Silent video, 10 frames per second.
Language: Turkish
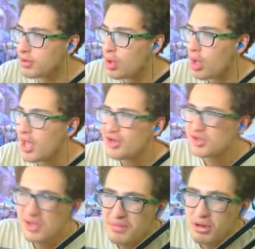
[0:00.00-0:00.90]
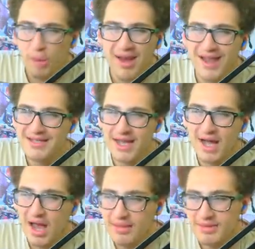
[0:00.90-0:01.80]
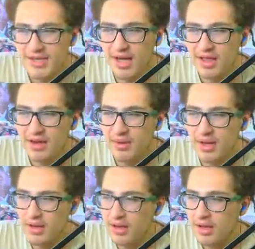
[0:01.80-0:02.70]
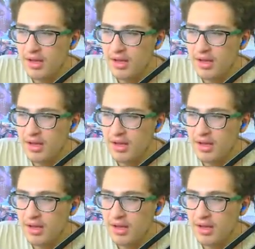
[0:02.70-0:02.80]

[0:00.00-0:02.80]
bir şuradan bir tomar alsak aramızda kalır mı? Bir